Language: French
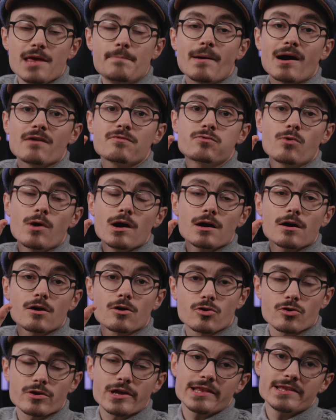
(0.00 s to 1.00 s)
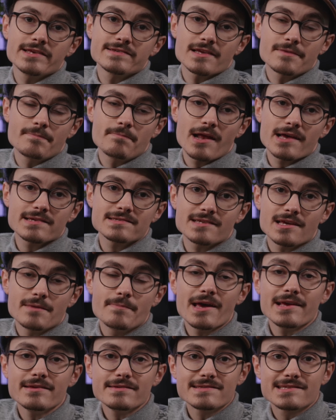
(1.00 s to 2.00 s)
Et parfois, regagner cette place, eh
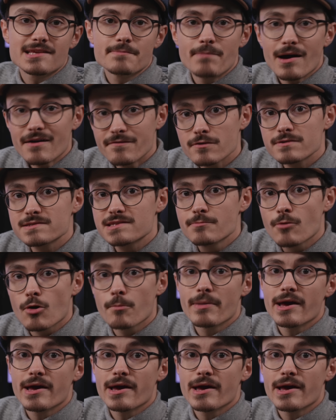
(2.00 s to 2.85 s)
ben, c'est pas forcément